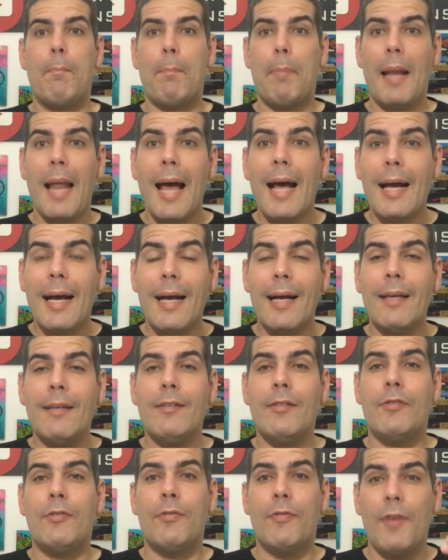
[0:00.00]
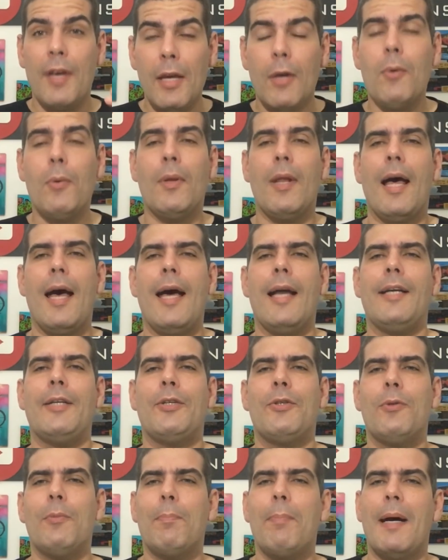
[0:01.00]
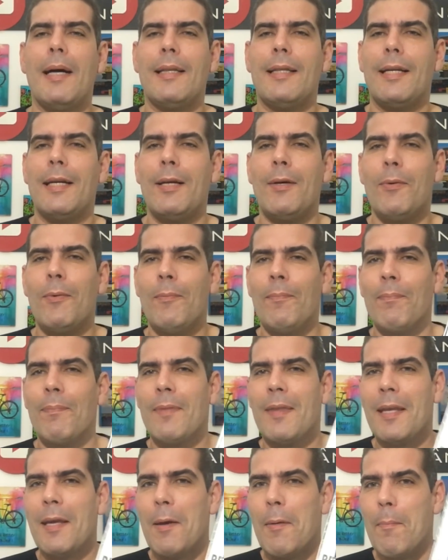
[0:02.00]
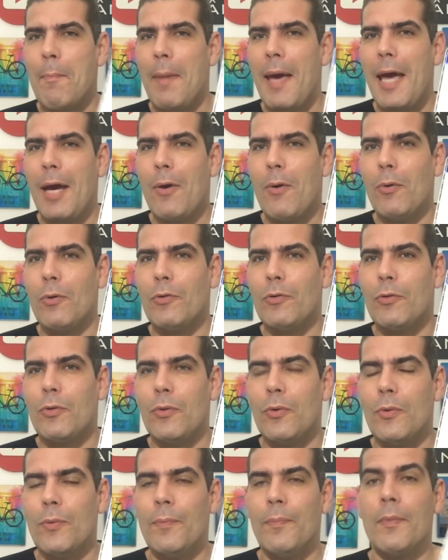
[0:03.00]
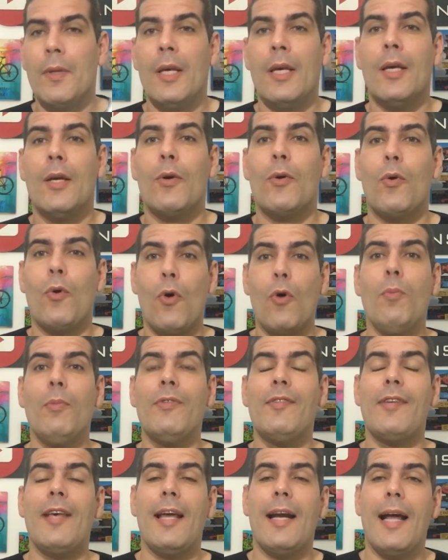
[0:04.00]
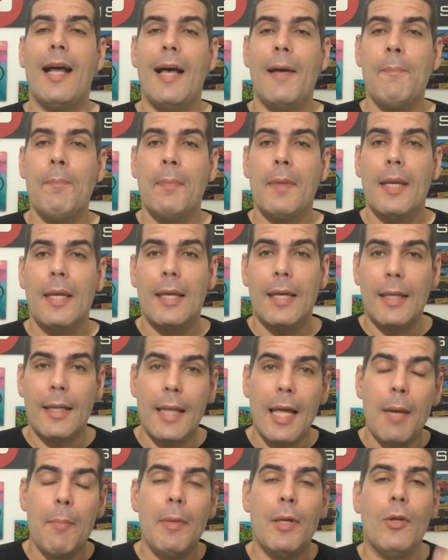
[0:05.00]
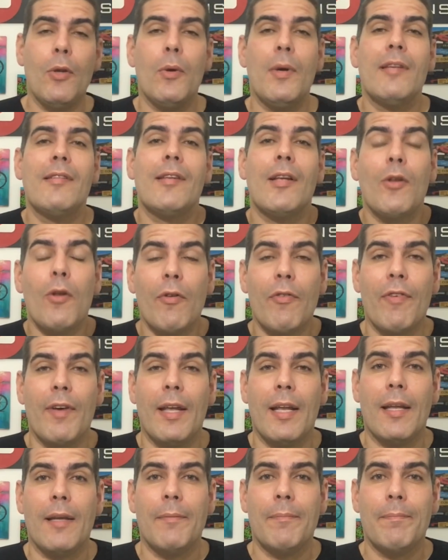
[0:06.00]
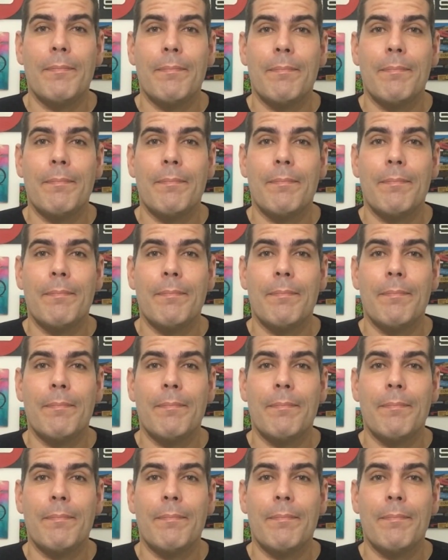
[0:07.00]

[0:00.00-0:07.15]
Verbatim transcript: placas veiculares no padrão Mercosul. Como será que terminou essa novela?